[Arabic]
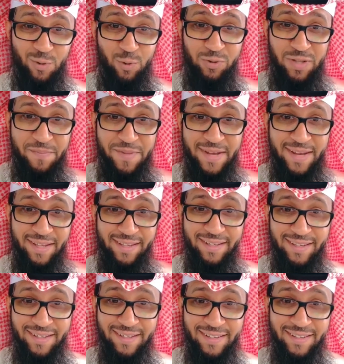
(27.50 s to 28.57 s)

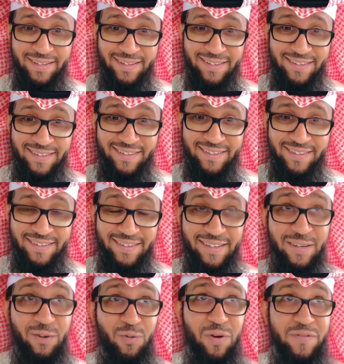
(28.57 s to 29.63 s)
أطمئنك
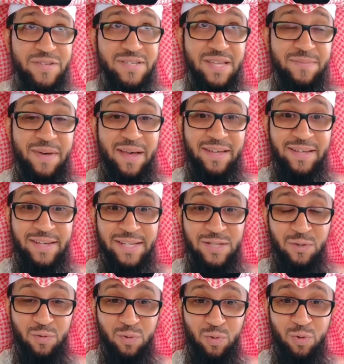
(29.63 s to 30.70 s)
وفي السماء
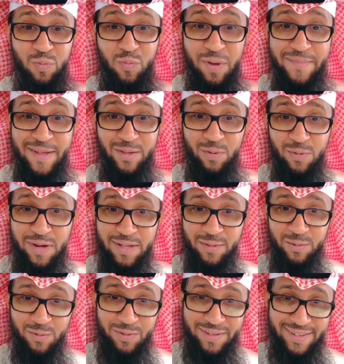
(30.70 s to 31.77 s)
رزقكم وما
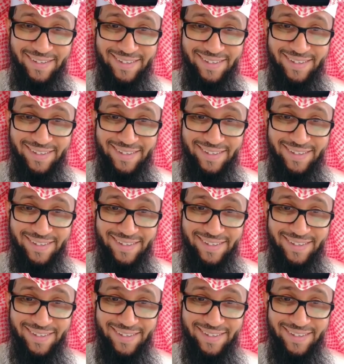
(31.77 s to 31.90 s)
توعدون